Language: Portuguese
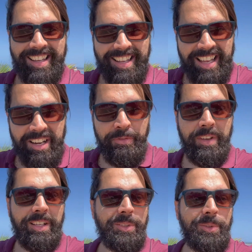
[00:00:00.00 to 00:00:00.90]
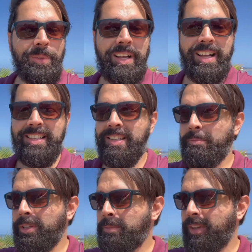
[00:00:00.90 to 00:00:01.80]
Ele fica num lugar
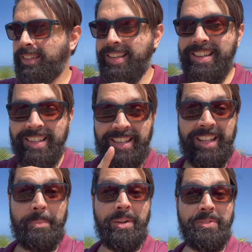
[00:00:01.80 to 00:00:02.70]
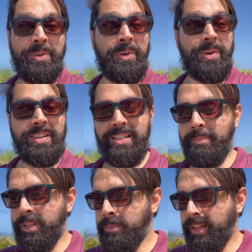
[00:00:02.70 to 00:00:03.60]
simplesmente incrível, já dá pra ver, ó,
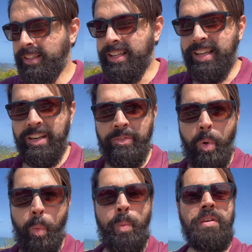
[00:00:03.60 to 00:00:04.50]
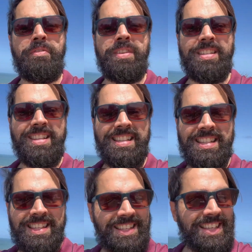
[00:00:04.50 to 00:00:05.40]
simplesmente incrível, uma vista
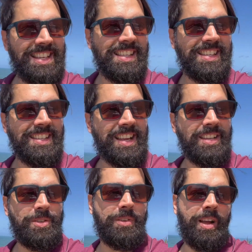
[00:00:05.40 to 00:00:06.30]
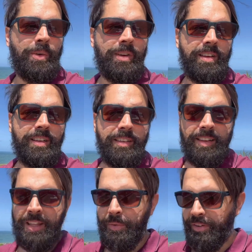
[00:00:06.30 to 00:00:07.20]
sensacional e
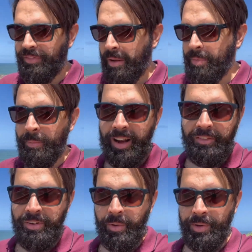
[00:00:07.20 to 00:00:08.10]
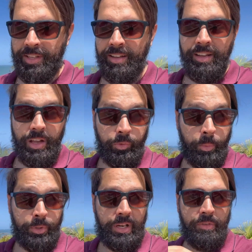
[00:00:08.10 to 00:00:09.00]
tem uma vibe maravilhosa. Vou
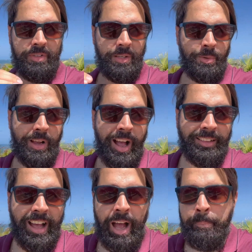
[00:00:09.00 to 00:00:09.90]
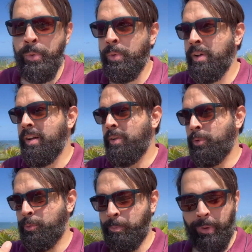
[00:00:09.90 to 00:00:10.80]
mostrar a vocês o cardápio,
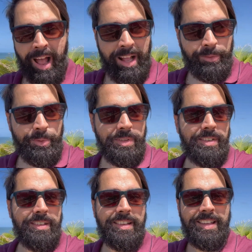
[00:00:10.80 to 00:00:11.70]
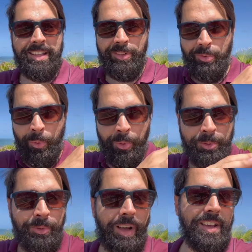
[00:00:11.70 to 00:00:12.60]
os pratos e
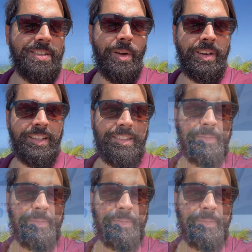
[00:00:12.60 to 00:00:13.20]
todo o restaurante.